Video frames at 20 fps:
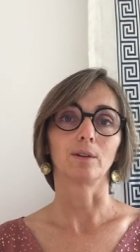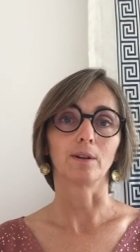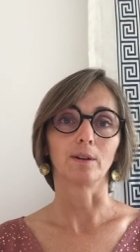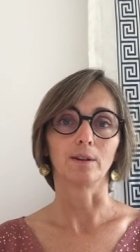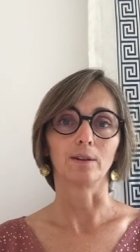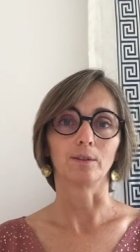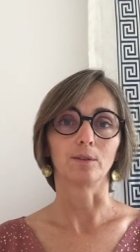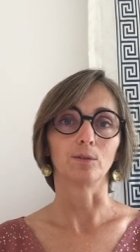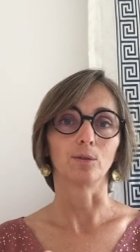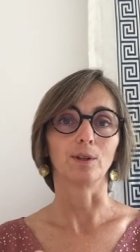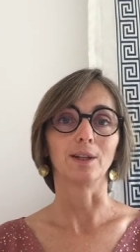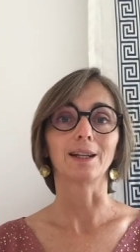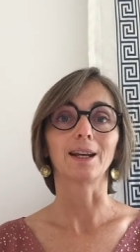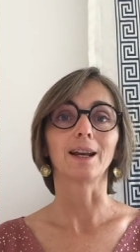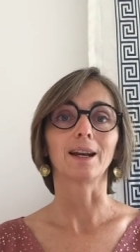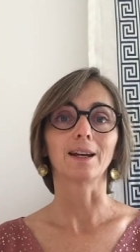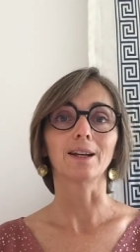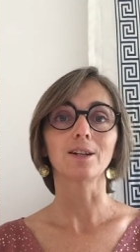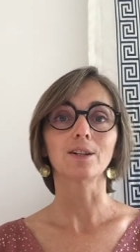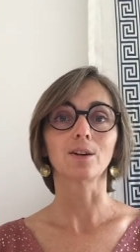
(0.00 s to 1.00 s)
ce
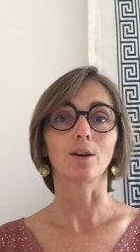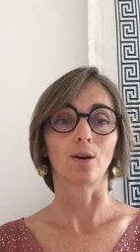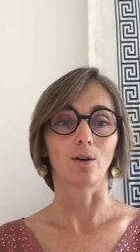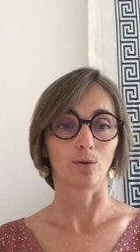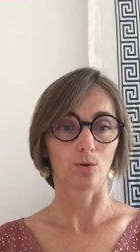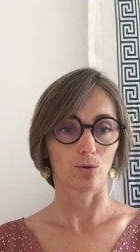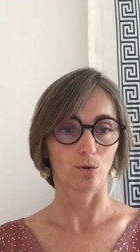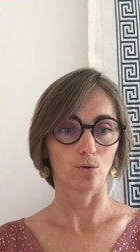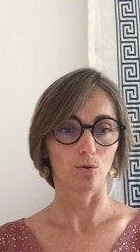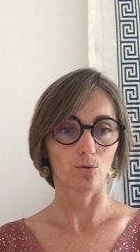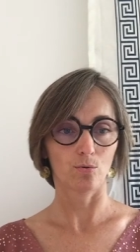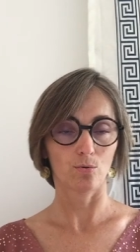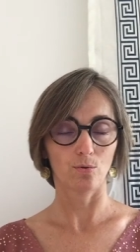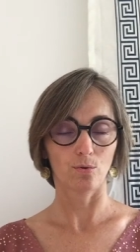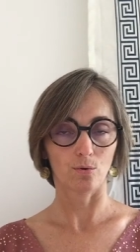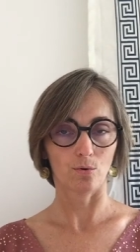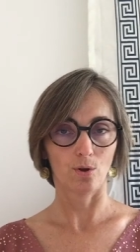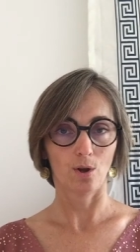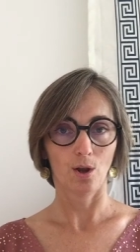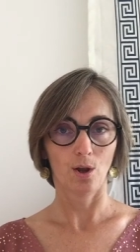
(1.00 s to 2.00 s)
décalage entre
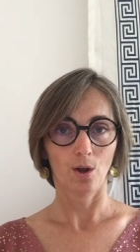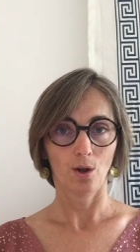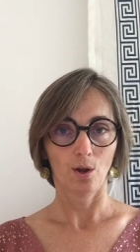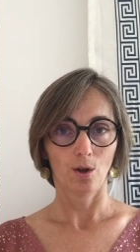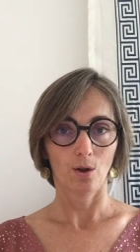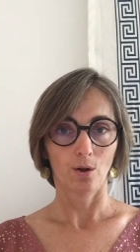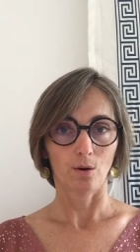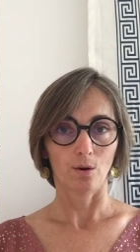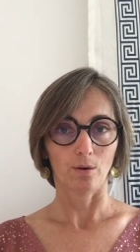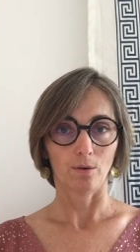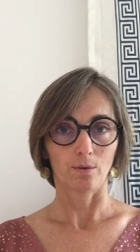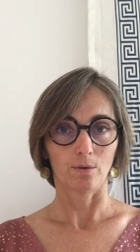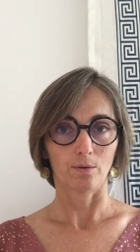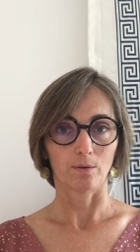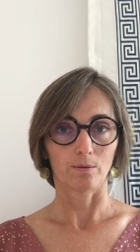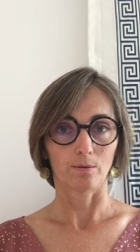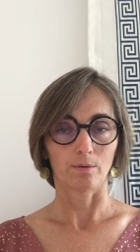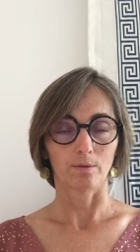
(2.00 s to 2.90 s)
euh, euh,